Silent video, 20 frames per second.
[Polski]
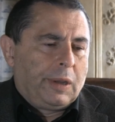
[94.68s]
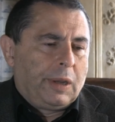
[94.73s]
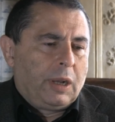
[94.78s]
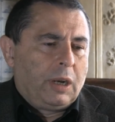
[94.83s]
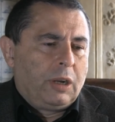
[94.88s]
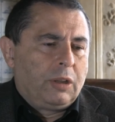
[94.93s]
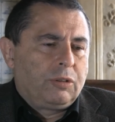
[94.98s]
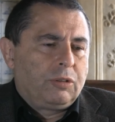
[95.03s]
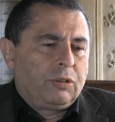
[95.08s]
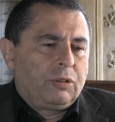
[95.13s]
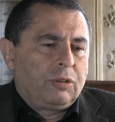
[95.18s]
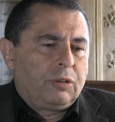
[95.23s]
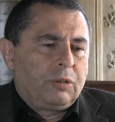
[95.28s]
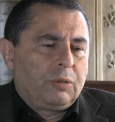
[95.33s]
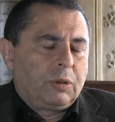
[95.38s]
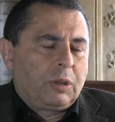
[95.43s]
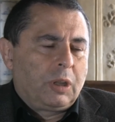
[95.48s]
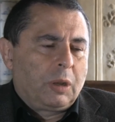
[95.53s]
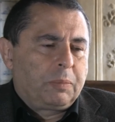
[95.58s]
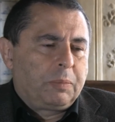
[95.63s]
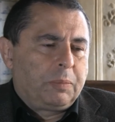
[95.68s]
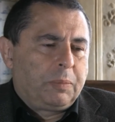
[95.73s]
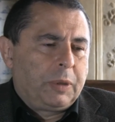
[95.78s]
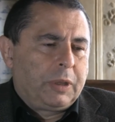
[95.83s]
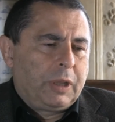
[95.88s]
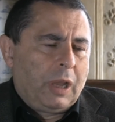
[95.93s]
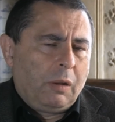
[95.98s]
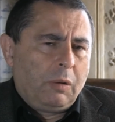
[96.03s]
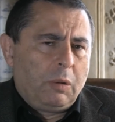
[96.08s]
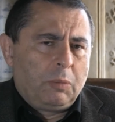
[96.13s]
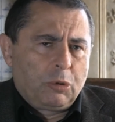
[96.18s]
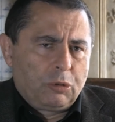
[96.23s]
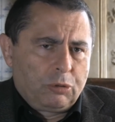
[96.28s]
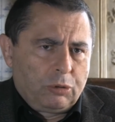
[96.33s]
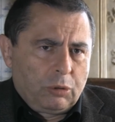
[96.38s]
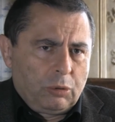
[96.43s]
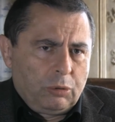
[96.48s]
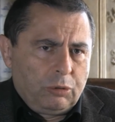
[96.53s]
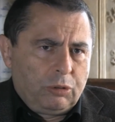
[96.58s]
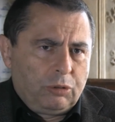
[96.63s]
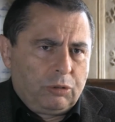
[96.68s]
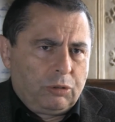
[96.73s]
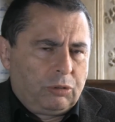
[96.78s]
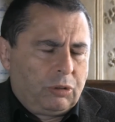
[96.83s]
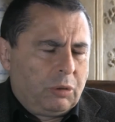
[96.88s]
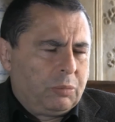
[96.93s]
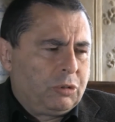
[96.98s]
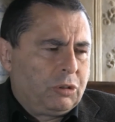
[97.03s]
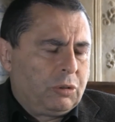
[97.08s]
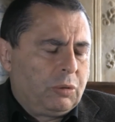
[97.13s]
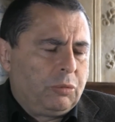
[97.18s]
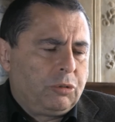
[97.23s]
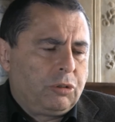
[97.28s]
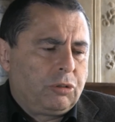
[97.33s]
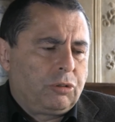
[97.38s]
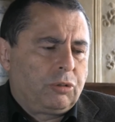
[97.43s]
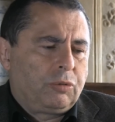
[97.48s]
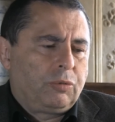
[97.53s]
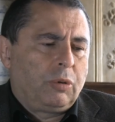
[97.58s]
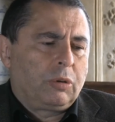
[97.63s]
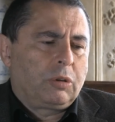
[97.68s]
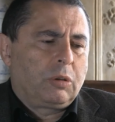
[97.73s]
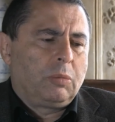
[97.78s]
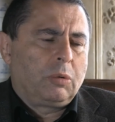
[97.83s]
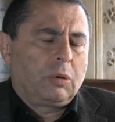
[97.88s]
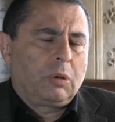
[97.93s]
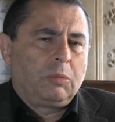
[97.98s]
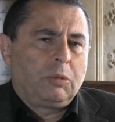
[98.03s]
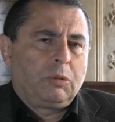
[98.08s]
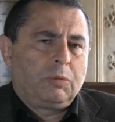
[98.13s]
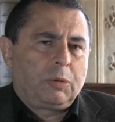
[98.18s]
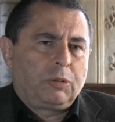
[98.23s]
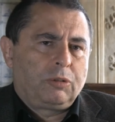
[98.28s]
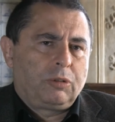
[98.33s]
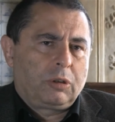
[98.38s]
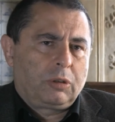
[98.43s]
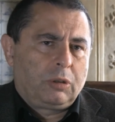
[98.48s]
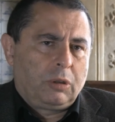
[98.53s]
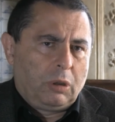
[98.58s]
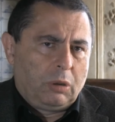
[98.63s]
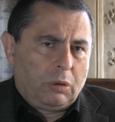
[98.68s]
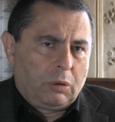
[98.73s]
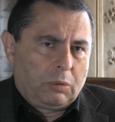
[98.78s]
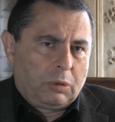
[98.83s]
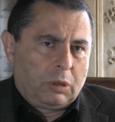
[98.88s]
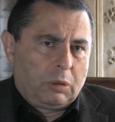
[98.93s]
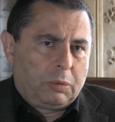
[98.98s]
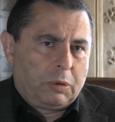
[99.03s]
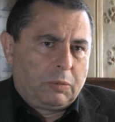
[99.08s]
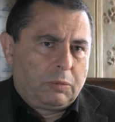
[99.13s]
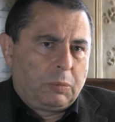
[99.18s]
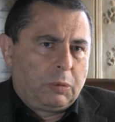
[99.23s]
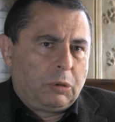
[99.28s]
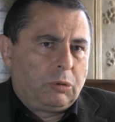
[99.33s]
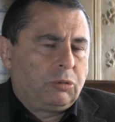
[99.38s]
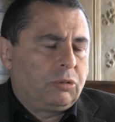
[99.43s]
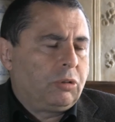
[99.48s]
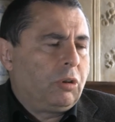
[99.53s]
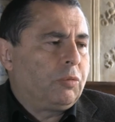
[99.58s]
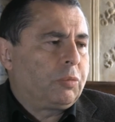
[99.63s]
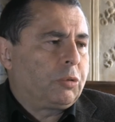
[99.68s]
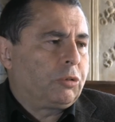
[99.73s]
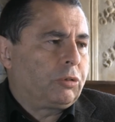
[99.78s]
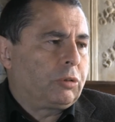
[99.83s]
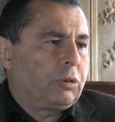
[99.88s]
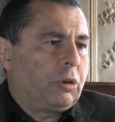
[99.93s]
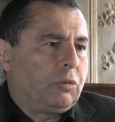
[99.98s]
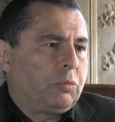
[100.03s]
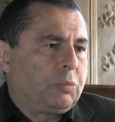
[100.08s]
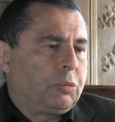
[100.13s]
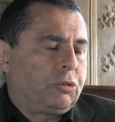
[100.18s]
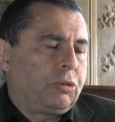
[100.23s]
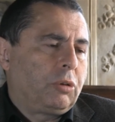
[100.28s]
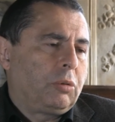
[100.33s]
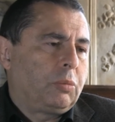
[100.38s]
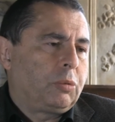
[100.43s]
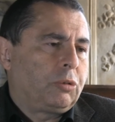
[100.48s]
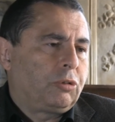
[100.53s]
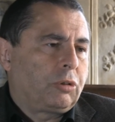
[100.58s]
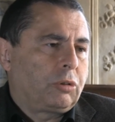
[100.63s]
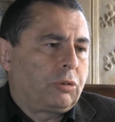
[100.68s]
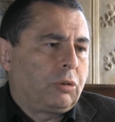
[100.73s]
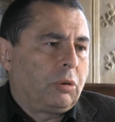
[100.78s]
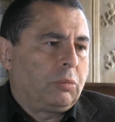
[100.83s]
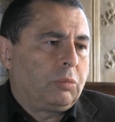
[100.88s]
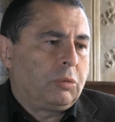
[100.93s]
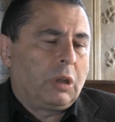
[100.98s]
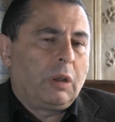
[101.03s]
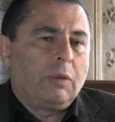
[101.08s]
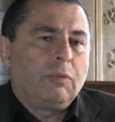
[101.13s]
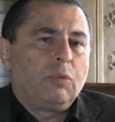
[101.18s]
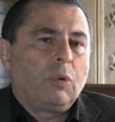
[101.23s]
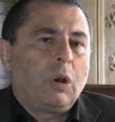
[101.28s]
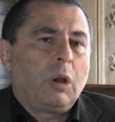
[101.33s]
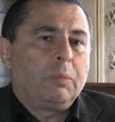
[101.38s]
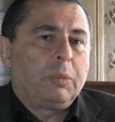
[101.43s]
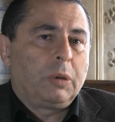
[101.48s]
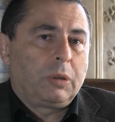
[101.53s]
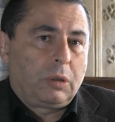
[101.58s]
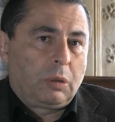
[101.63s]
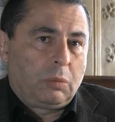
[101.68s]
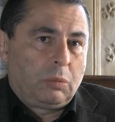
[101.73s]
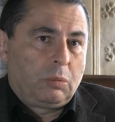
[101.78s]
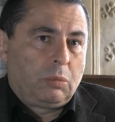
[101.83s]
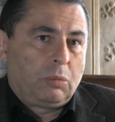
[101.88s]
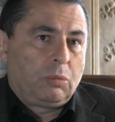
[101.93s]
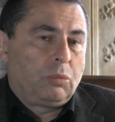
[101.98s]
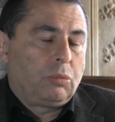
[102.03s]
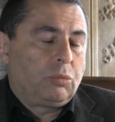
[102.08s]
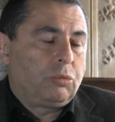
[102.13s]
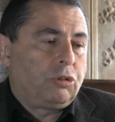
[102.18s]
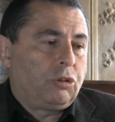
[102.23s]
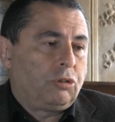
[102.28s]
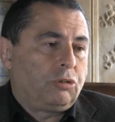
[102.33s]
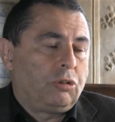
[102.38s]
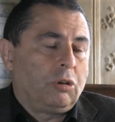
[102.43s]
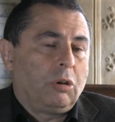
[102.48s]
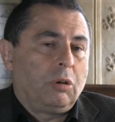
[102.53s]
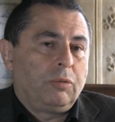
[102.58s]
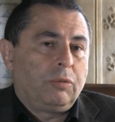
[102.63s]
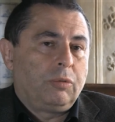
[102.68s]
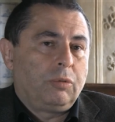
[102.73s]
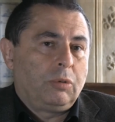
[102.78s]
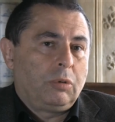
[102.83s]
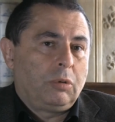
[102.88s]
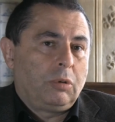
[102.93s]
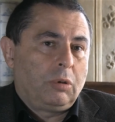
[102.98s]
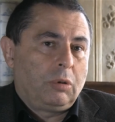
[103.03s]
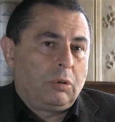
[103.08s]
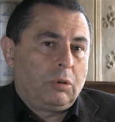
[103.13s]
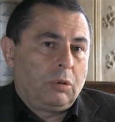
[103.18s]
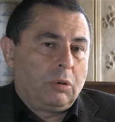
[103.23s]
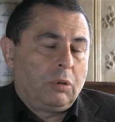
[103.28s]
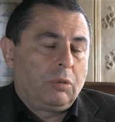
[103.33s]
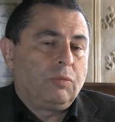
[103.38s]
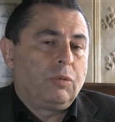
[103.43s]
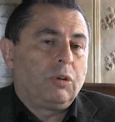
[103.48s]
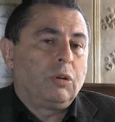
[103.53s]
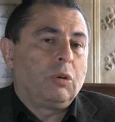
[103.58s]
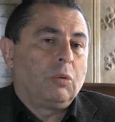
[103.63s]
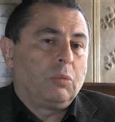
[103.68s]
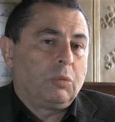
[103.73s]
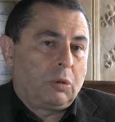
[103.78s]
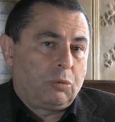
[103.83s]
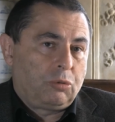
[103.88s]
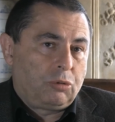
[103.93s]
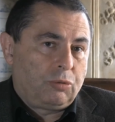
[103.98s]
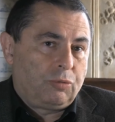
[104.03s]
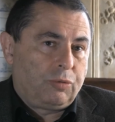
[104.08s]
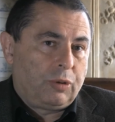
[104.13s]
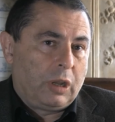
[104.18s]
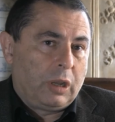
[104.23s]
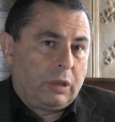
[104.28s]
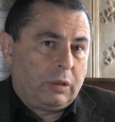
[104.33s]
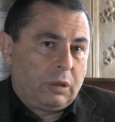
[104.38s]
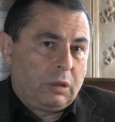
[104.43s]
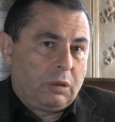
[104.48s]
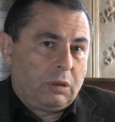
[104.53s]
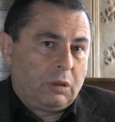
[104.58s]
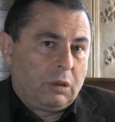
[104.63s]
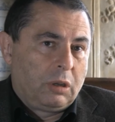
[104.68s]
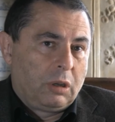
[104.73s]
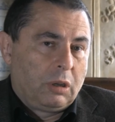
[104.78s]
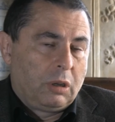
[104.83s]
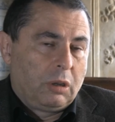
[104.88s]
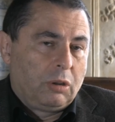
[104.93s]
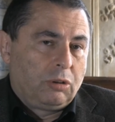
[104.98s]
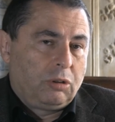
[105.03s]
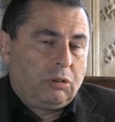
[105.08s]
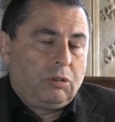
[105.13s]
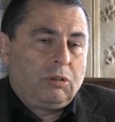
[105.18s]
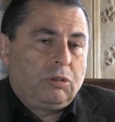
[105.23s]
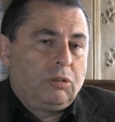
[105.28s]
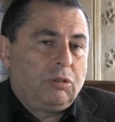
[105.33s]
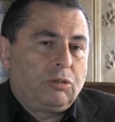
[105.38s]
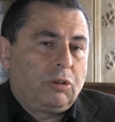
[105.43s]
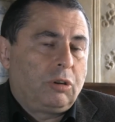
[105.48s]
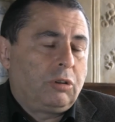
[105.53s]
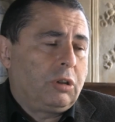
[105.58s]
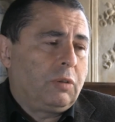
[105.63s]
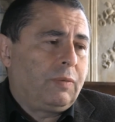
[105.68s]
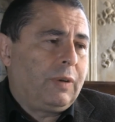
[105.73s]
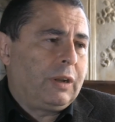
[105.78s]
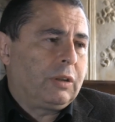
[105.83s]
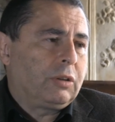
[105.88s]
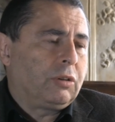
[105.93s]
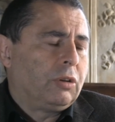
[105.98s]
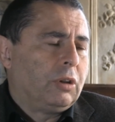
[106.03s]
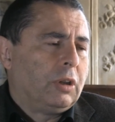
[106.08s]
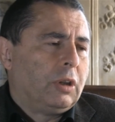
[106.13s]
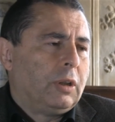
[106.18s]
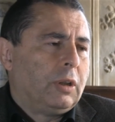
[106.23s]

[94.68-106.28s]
ale tak pytałem różnych ludzi, domyśliłem się, że zwłoki mogą być w prosektorium, najprawdopodobniej są w prosektorium, poszedłem w prosektorium, dałem w łapę temu cieciowi, on wyjął na no, szufladę. Oni się nie zorientowali. To